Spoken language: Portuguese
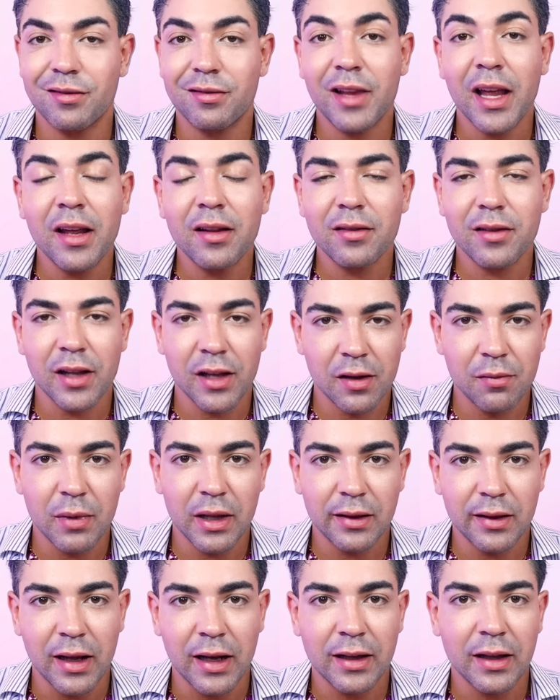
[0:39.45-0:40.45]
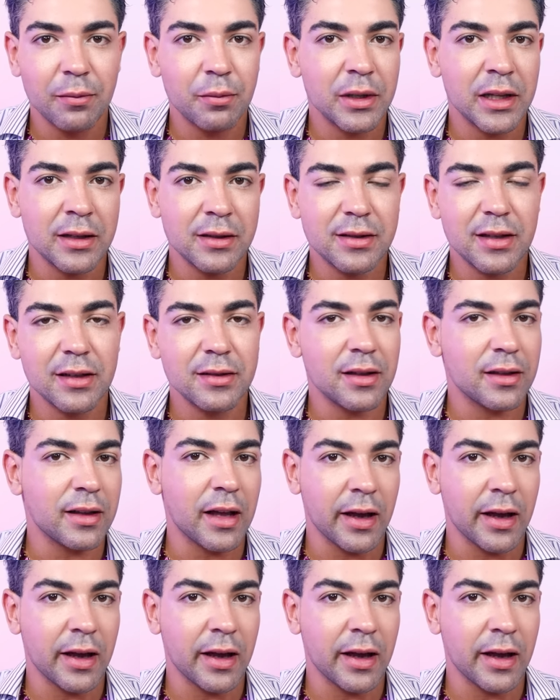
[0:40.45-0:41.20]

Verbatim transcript: tenta imitar a princesa